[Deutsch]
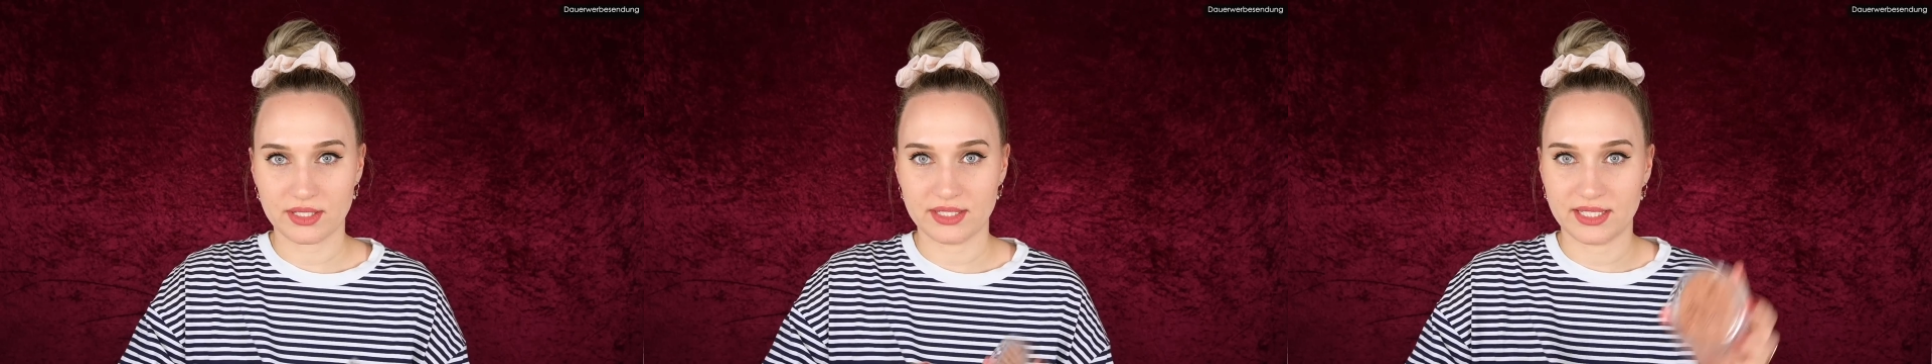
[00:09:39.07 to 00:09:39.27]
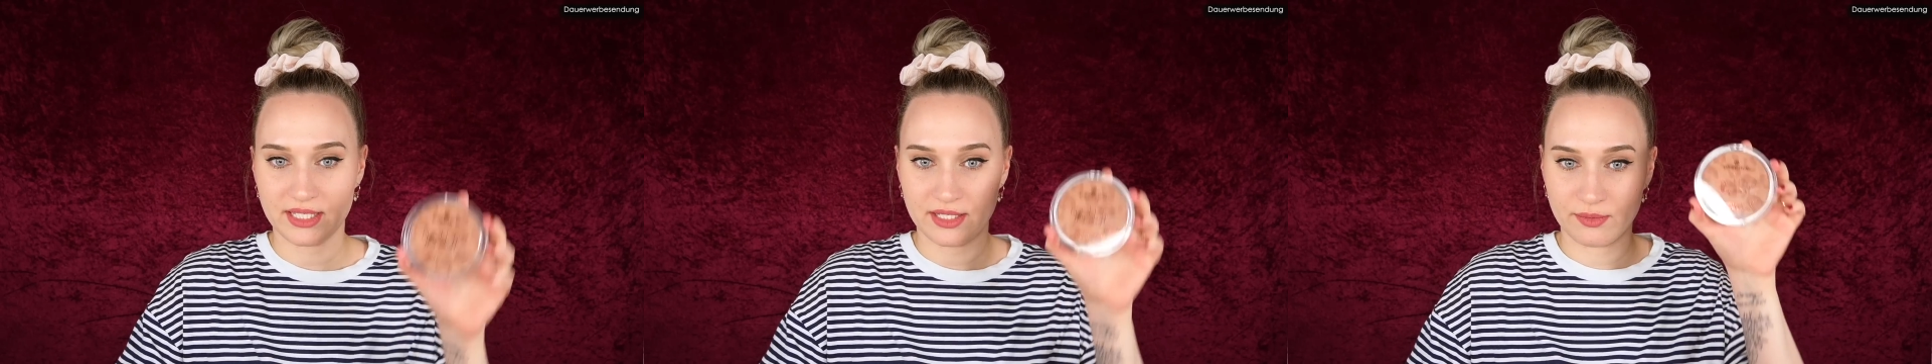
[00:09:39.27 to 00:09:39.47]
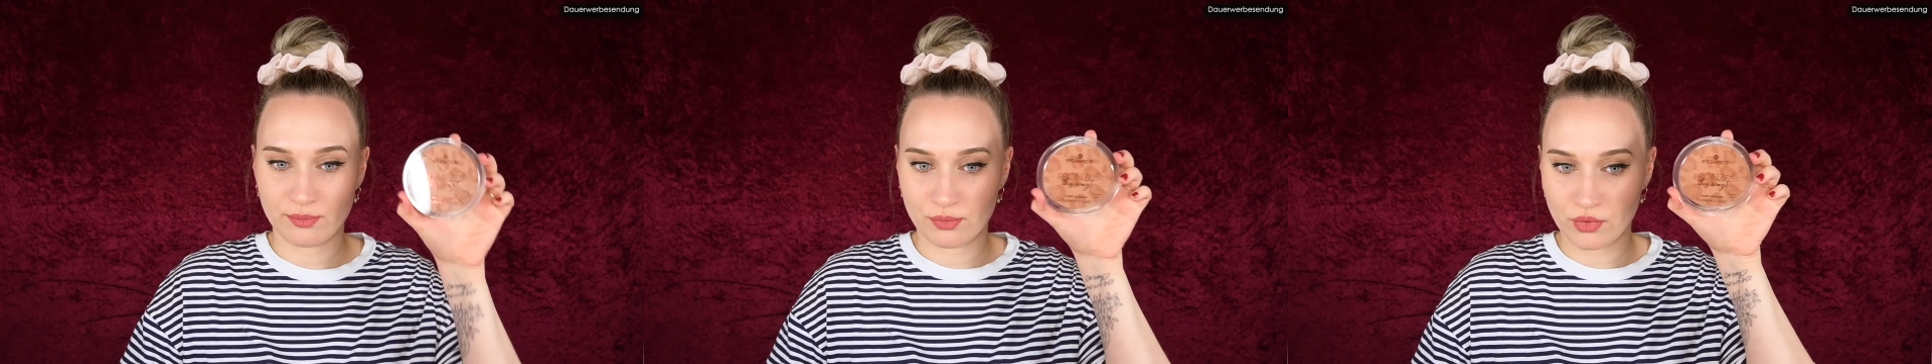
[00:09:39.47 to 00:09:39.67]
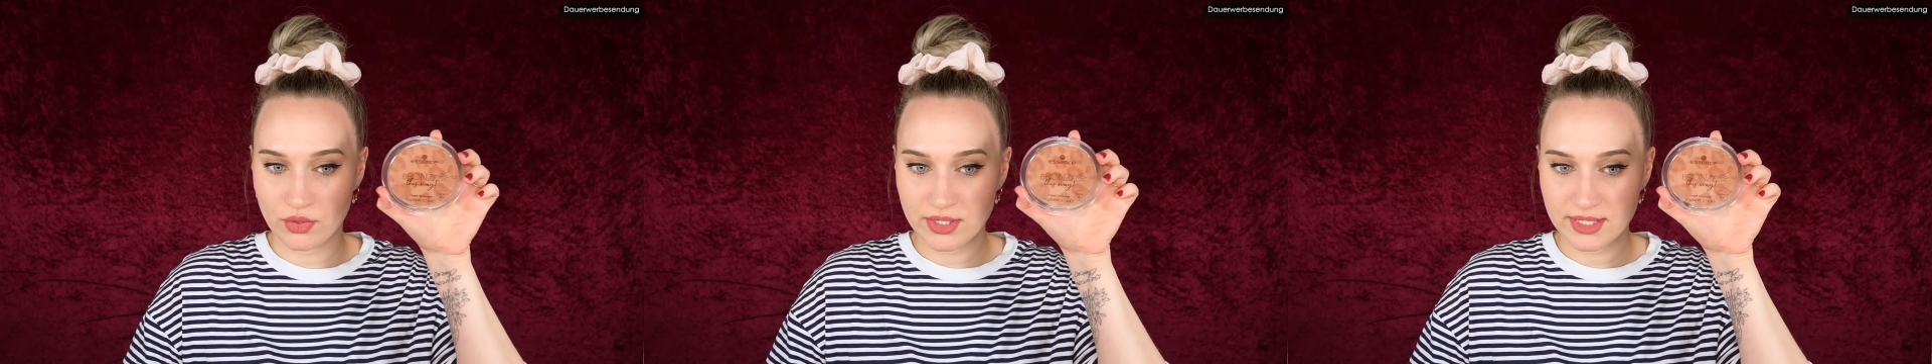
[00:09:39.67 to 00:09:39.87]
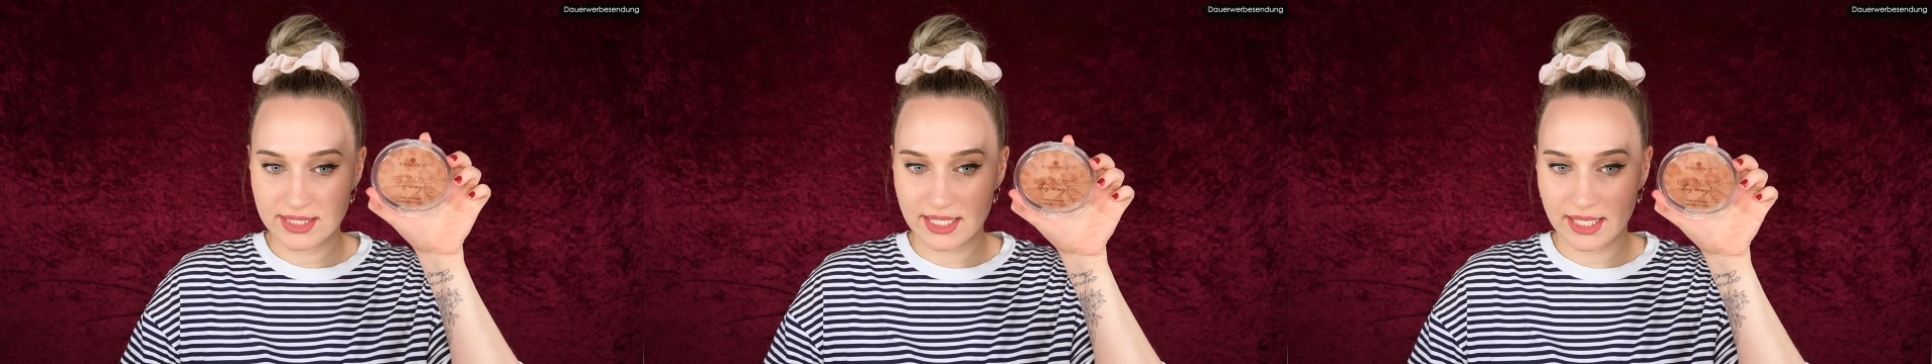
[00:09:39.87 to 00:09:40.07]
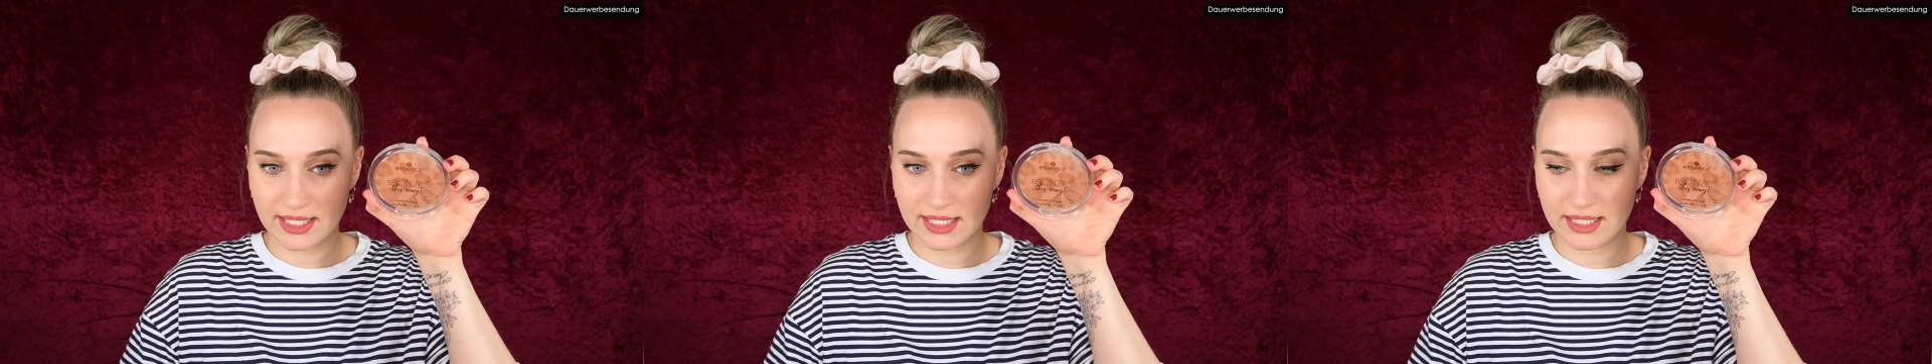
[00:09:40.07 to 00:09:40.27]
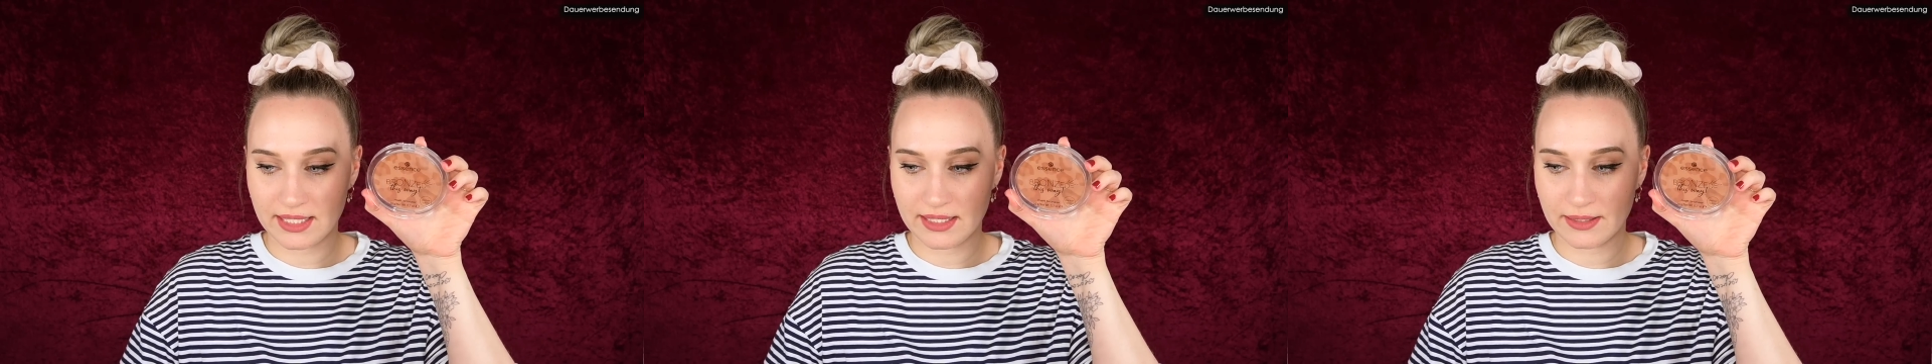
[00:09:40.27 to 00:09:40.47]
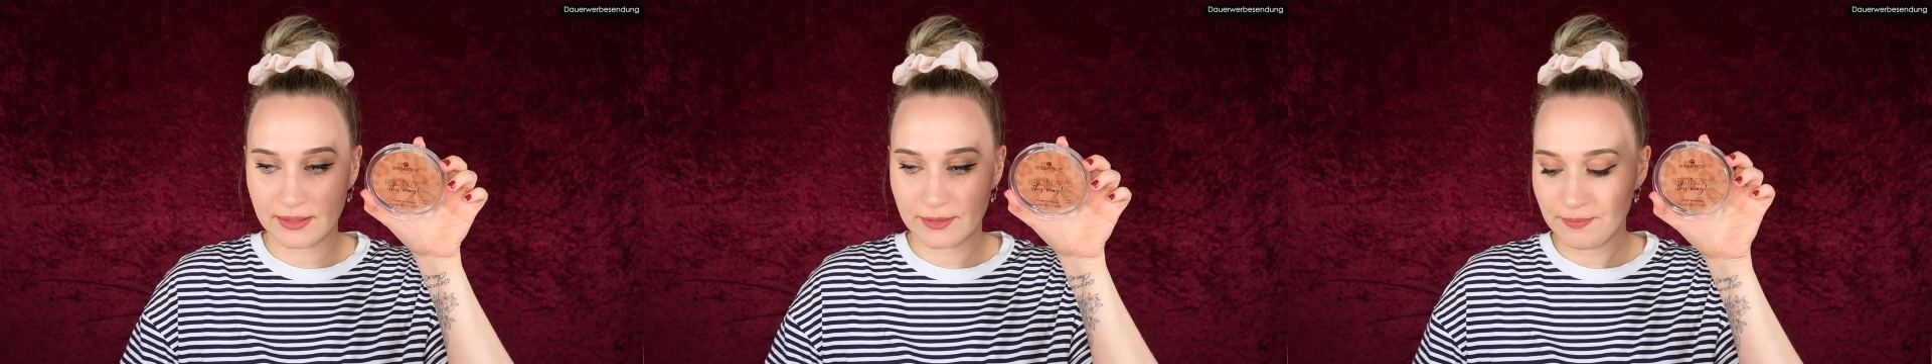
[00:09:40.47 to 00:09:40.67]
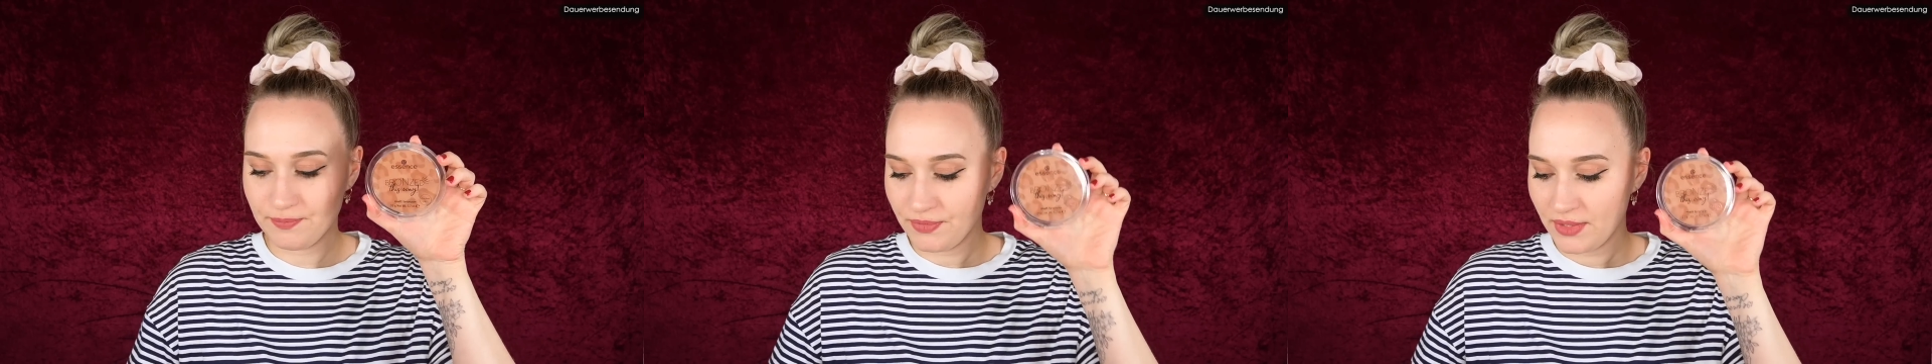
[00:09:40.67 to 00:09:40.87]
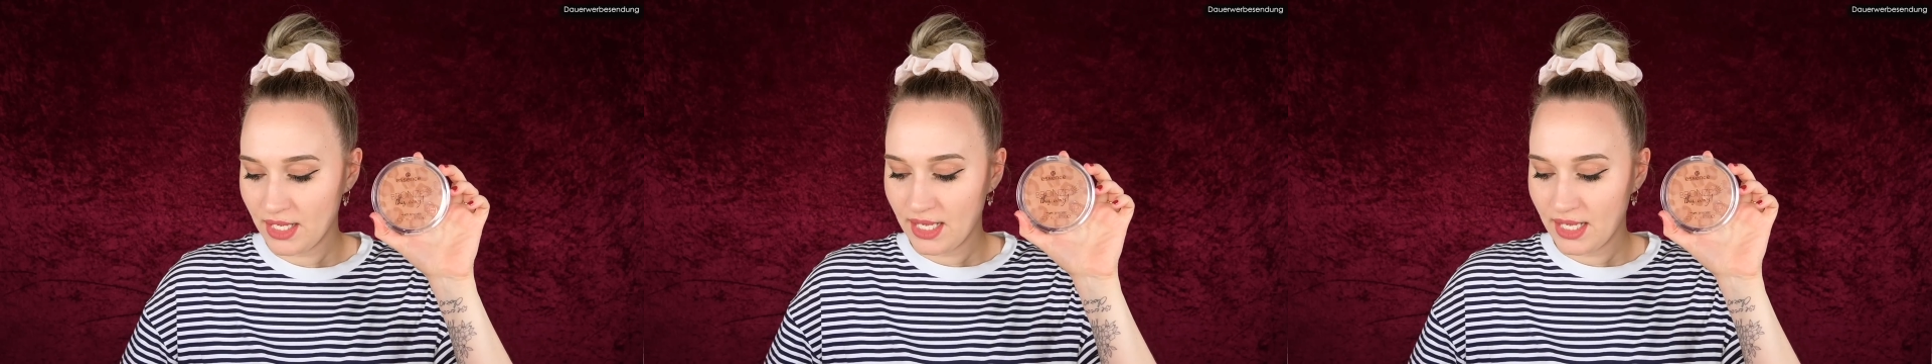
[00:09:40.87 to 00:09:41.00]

den Bronzer hier.